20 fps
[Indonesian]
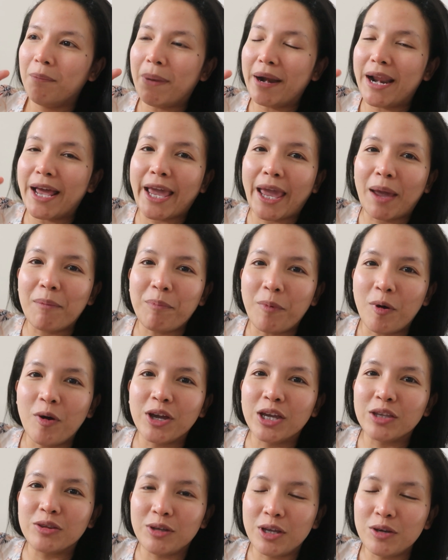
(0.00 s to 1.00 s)
pada
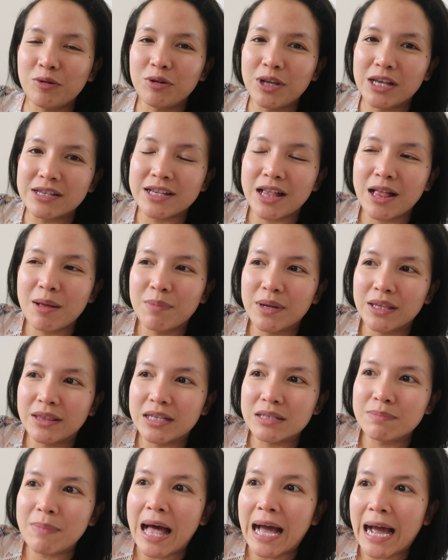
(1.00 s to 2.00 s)
kepo gitu ya dunia
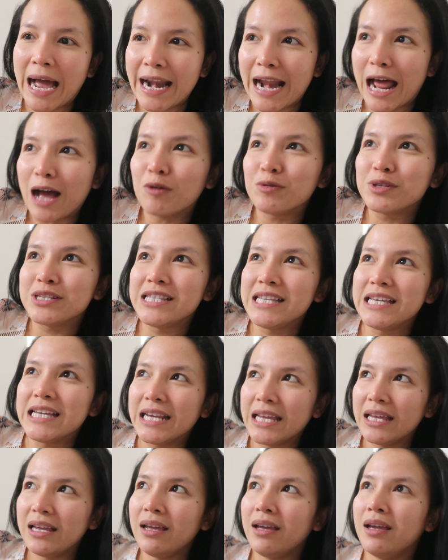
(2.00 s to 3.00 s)
selebritis bahkan aku
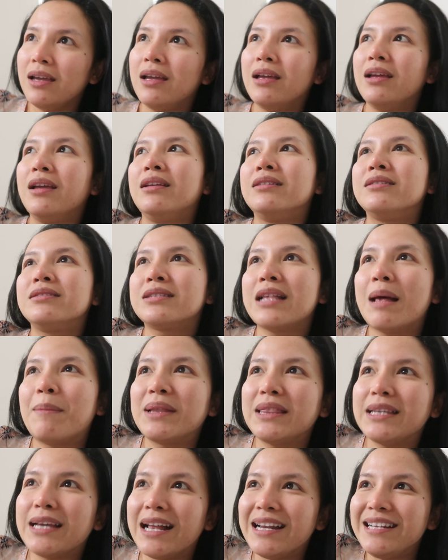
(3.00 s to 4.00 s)
sendiri
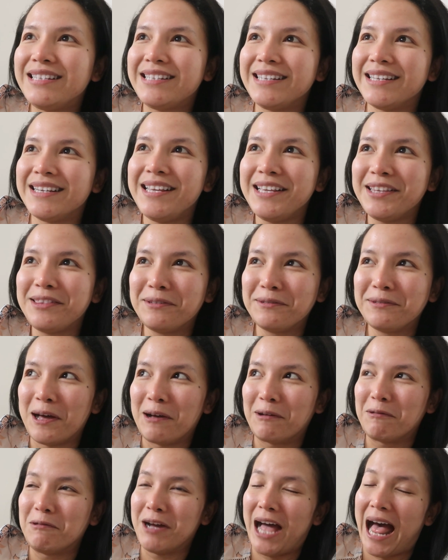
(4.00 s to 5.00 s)
selamat tinggal di sini
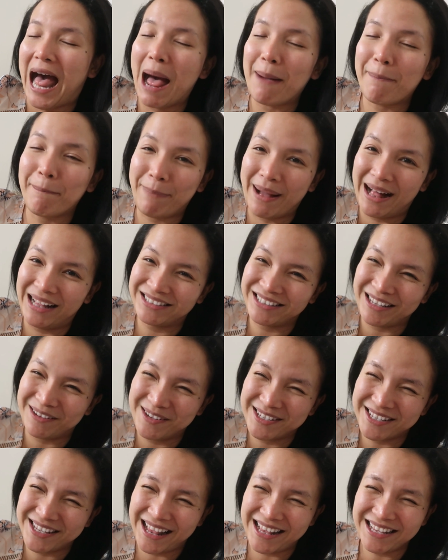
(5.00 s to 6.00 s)
aku nggak apal
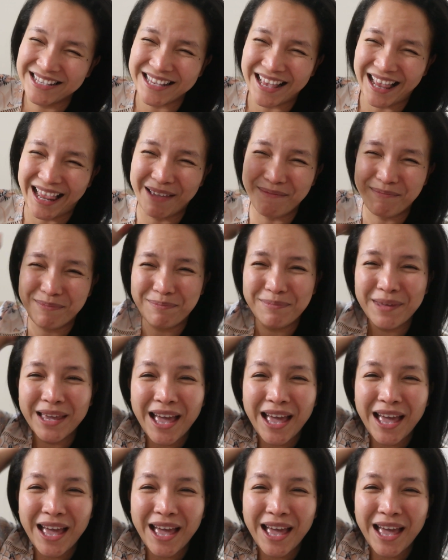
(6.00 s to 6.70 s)
sama sekali seleb